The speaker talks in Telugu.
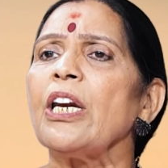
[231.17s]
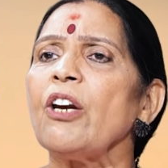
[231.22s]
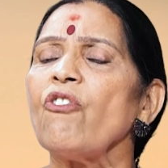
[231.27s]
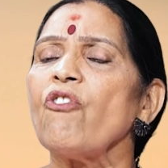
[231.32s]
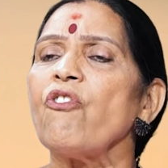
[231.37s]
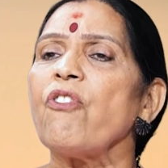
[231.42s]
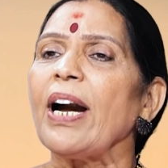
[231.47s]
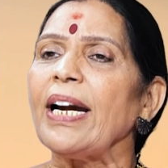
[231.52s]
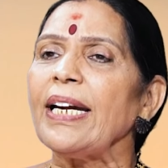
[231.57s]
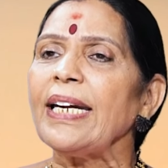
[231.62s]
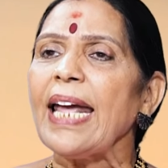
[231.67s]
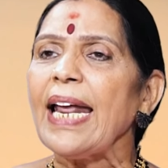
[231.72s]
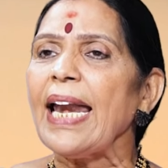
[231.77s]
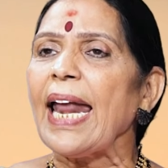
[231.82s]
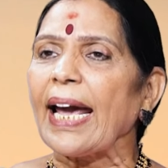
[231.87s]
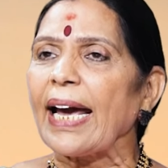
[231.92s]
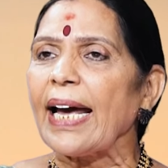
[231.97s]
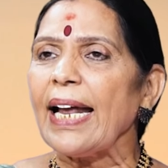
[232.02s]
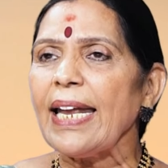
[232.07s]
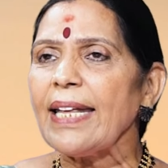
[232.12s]
నువ్వంటే
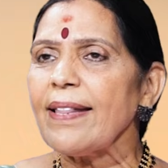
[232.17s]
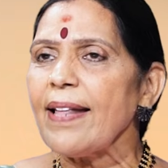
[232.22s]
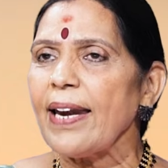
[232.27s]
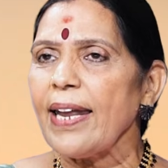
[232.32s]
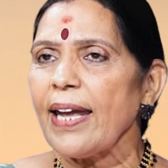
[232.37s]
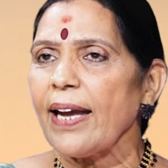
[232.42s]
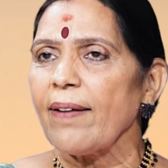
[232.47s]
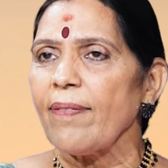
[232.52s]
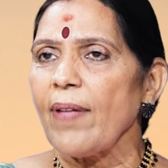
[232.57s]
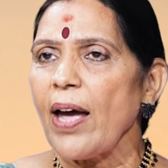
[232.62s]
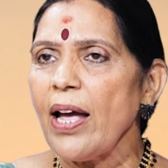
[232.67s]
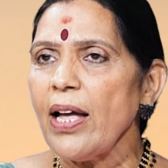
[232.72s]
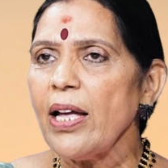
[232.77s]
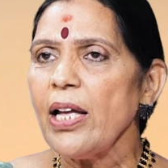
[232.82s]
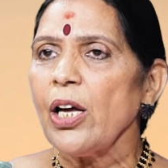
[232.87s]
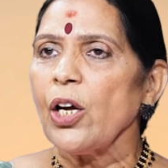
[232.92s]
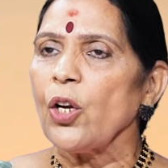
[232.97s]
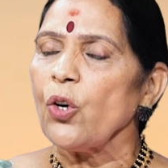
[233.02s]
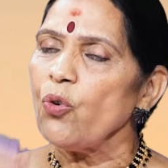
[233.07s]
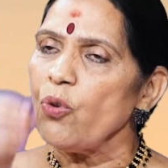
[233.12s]
లెక్కలేదనే కదా
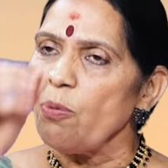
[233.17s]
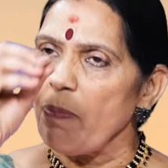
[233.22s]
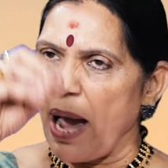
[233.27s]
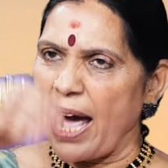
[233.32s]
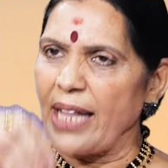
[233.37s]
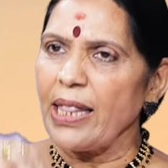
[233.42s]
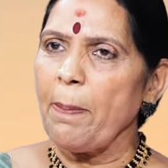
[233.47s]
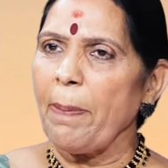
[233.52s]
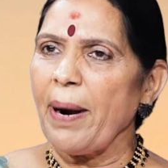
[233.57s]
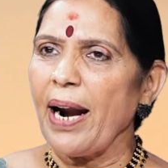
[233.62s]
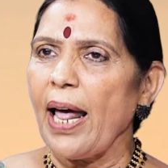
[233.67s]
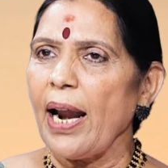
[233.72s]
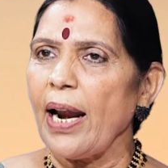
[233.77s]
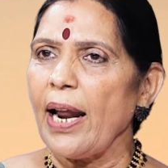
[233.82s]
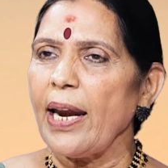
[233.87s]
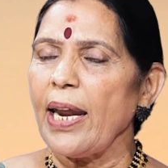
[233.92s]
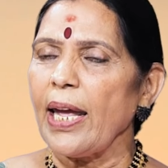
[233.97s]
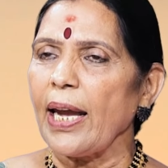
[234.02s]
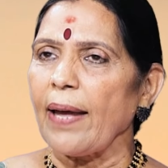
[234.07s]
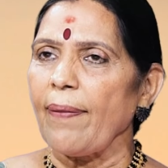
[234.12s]
నువ్వు
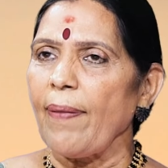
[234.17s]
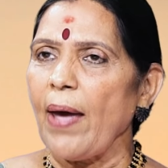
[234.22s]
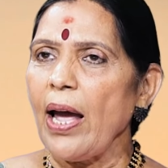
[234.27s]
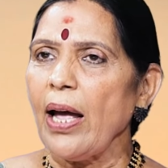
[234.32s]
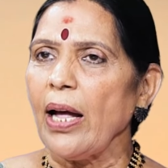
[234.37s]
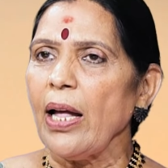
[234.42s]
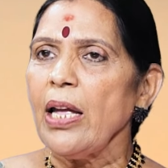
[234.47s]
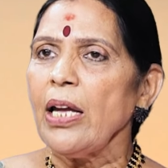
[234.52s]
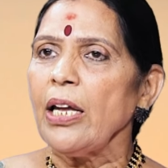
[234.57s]
బాధపడాలనే కదా